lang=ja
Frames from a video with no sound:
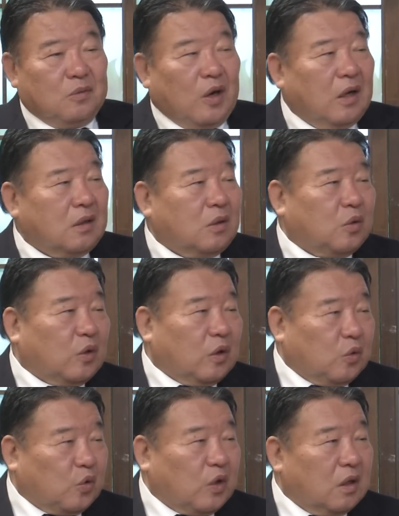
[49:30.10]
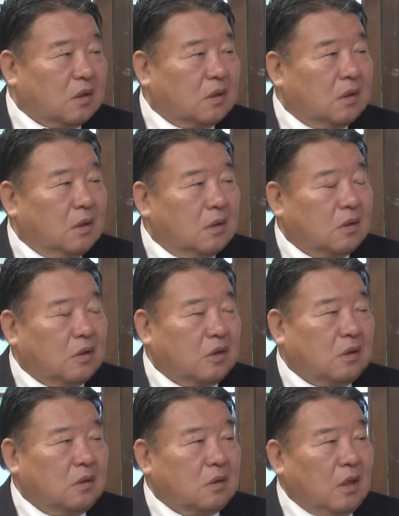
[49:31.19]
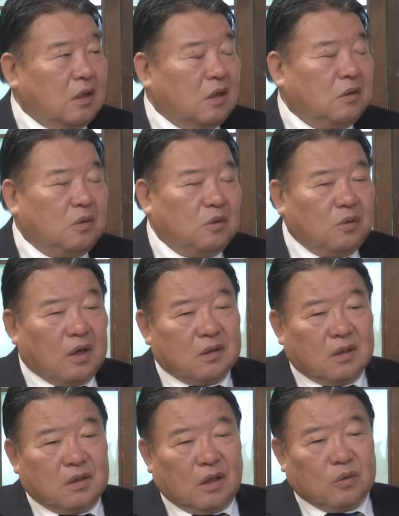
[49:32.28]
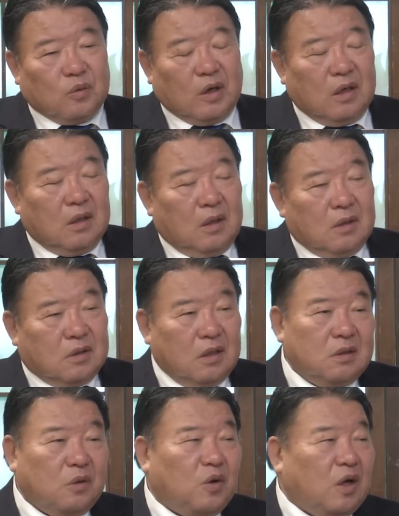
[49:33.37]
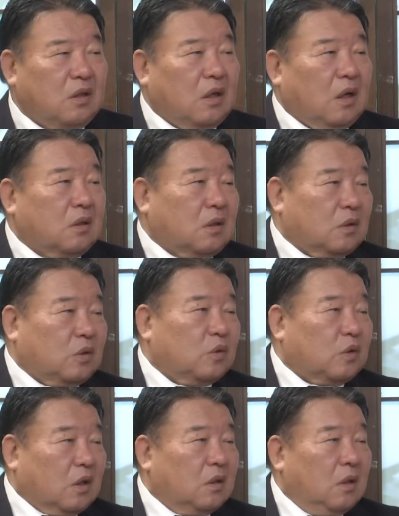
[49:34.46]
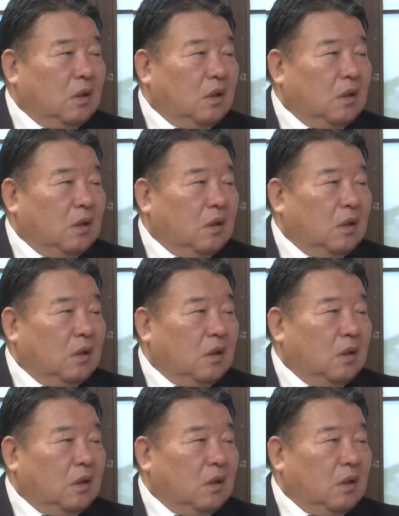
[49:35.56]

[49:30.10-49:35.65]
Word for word: 分かってるかどうか、最近分かってきたのは全然分かってなかったっていうね。